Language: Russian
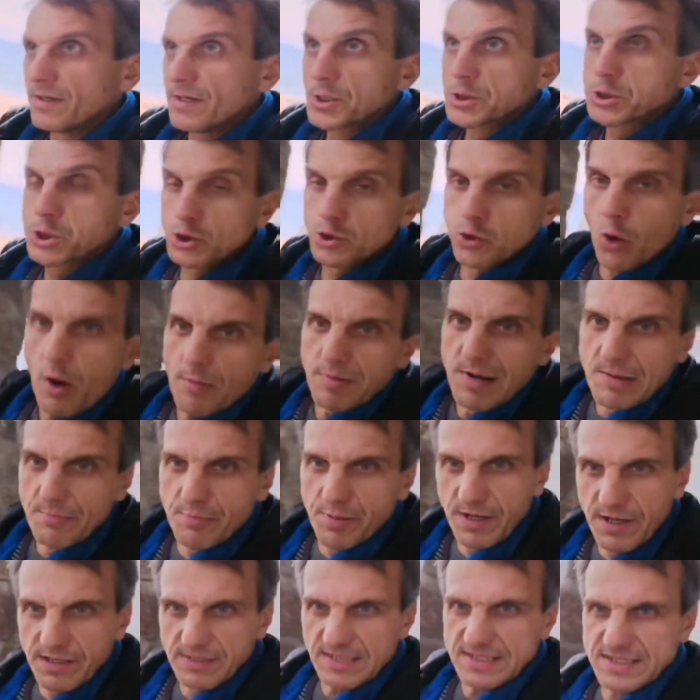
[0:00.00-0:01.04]
Что бы
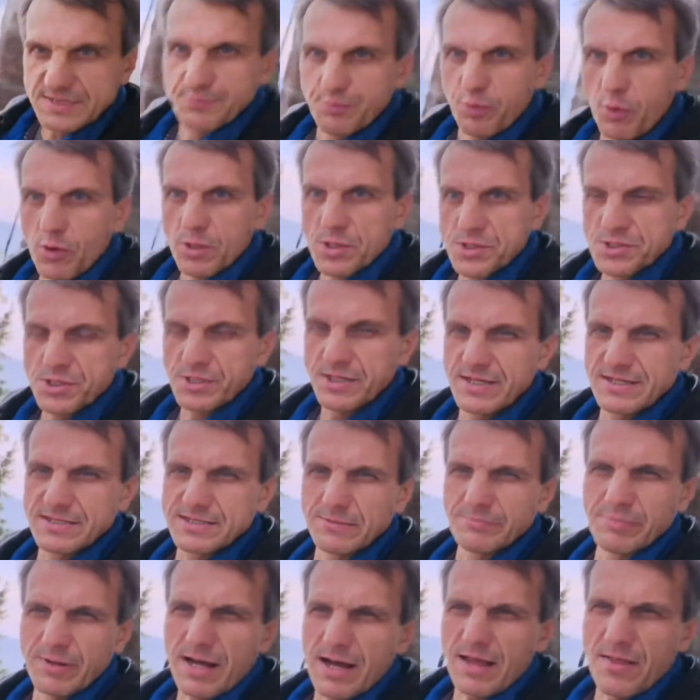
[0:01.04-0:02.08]
было с Польшей,
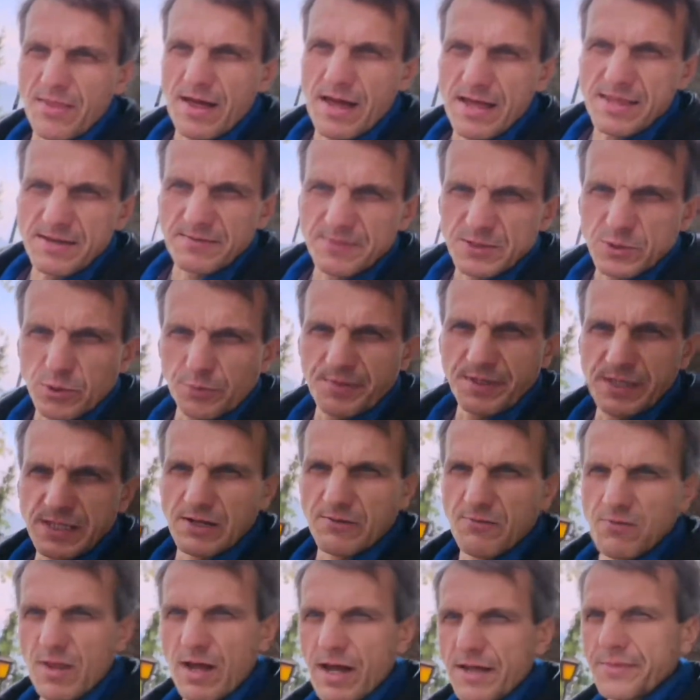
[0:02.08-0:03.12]
если бы она не
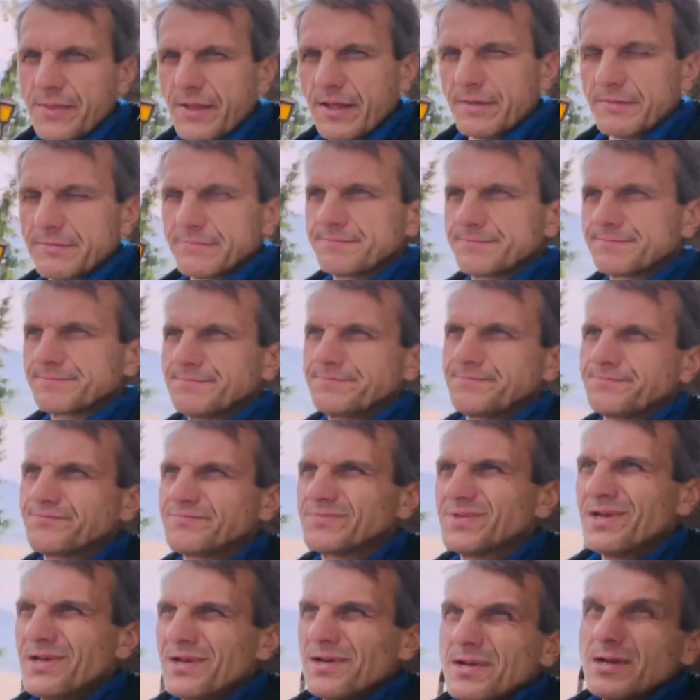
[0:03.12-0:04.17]
вступила в НАТО?
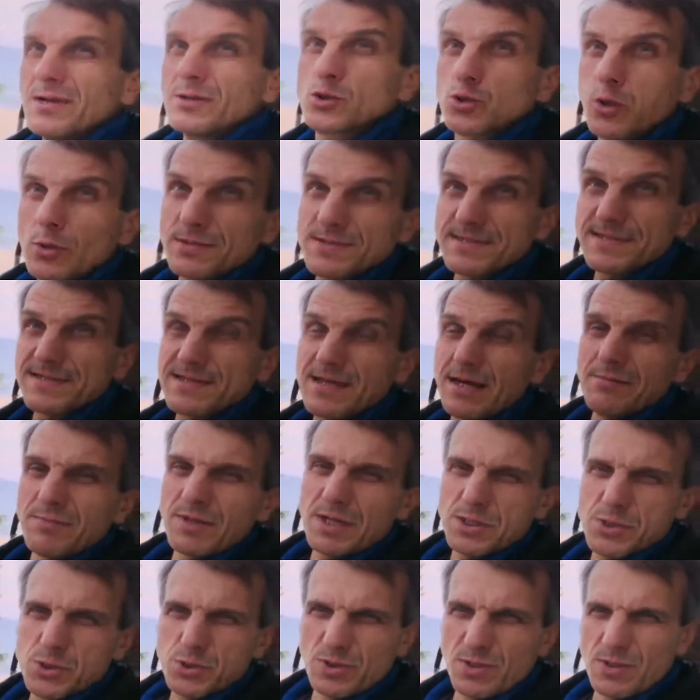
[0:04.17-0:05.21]
То же
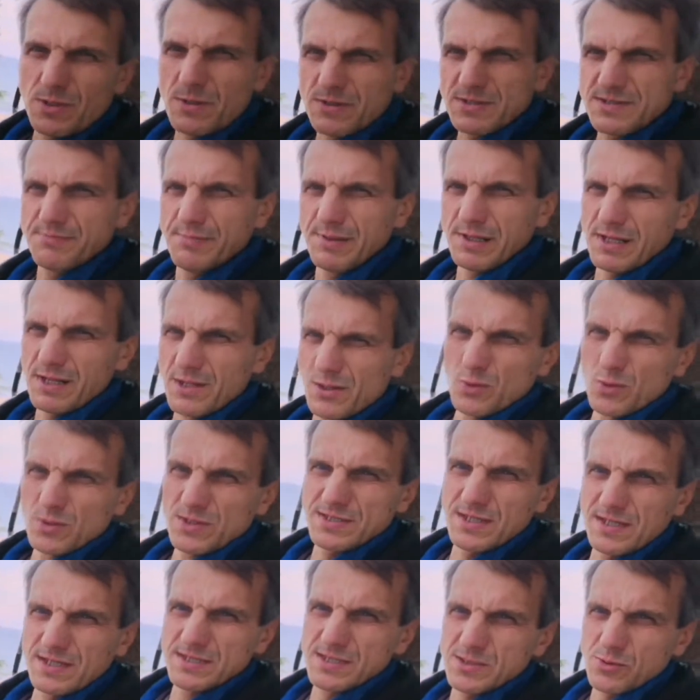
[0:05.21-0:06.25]
самое, что с
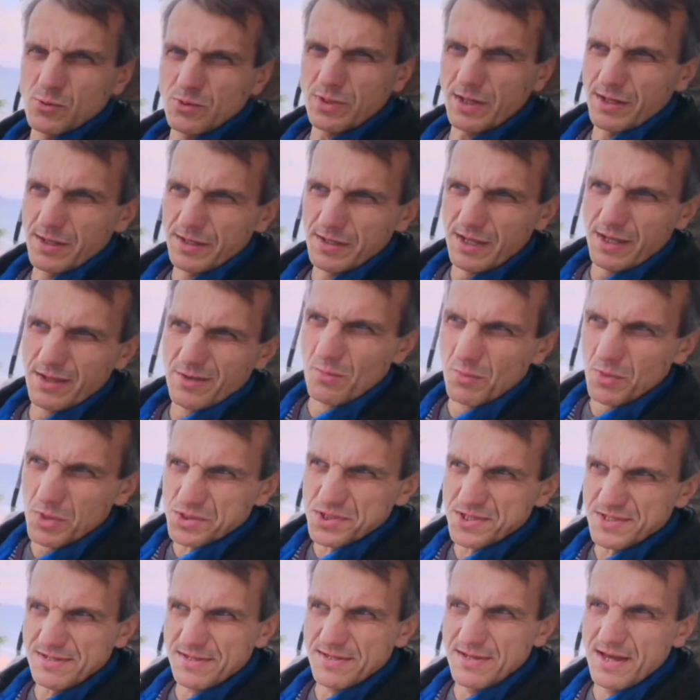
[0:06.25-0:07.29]
Белоруссией, с Украиной. Ну,
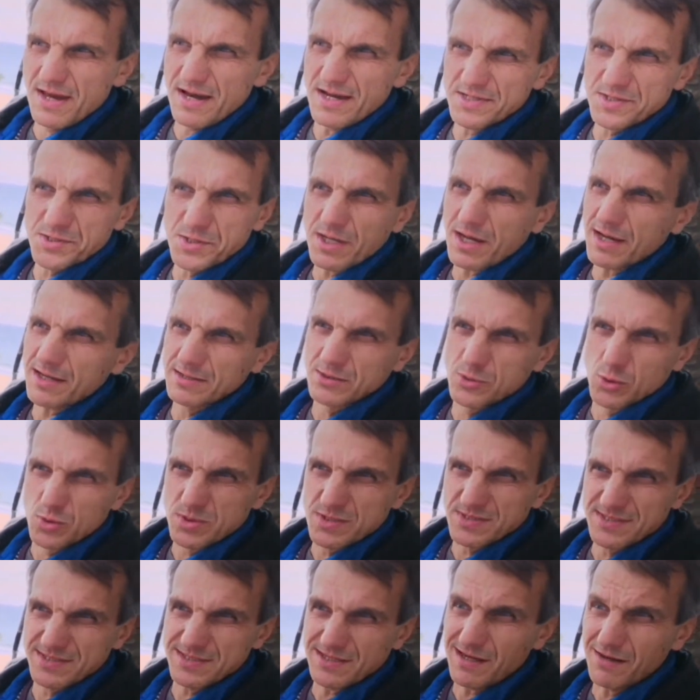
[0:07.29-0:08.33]
может, не аж так то
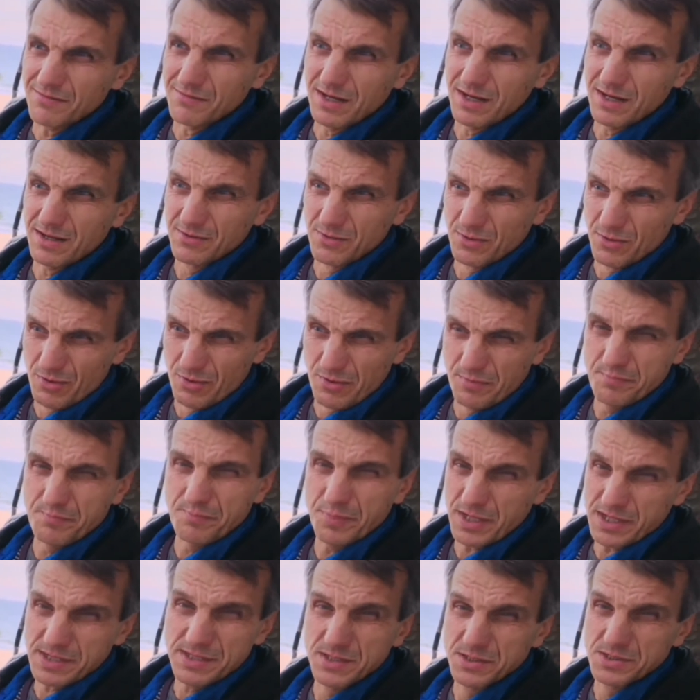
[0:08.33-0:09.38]
же самое, но
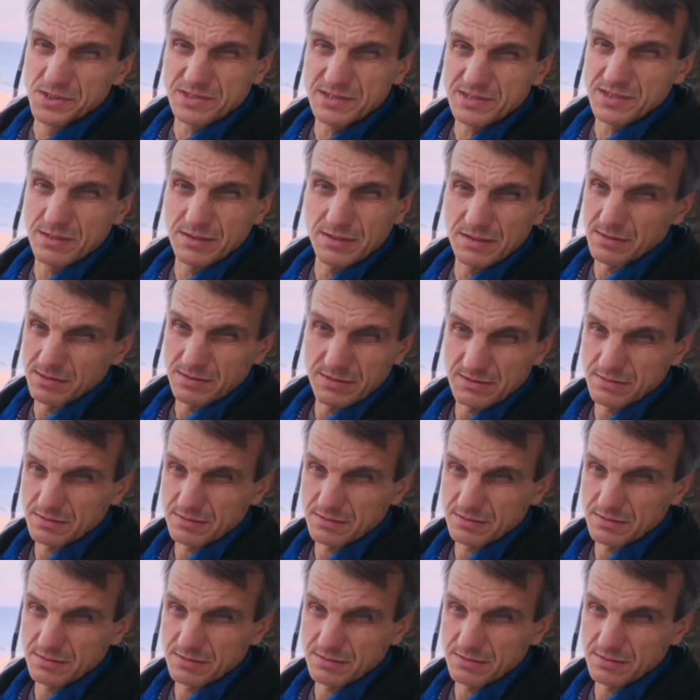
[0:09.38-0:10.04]
практически.